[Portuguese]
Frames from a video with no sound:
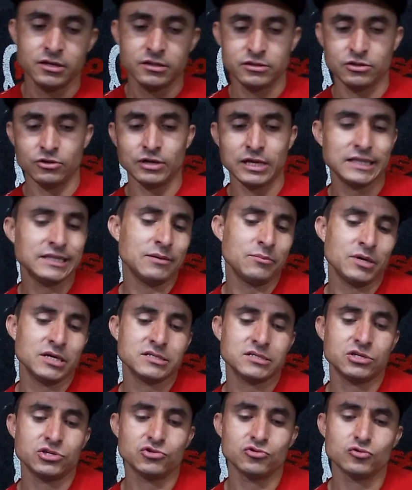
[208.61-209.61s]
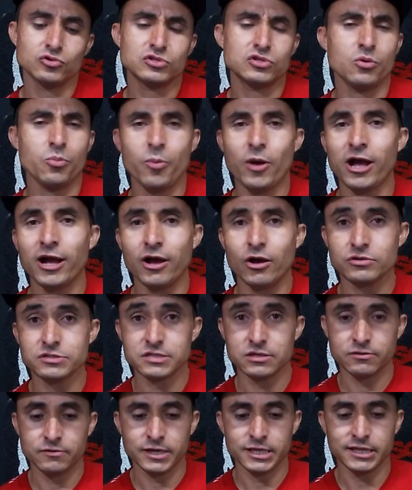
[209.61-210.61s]
Então nada mais que justo eu pagar os
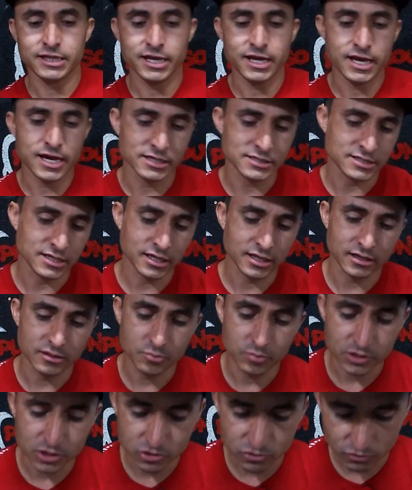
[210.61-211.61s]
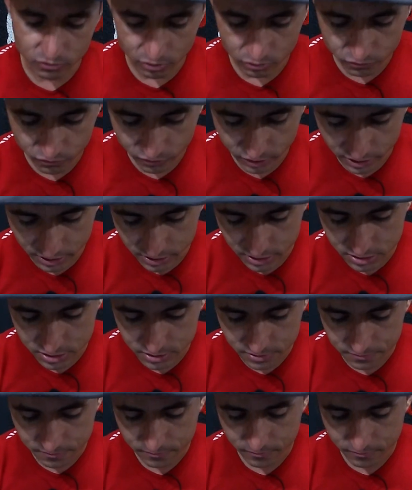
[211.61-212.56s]
50 reais né, que ele pediu no alto-falante,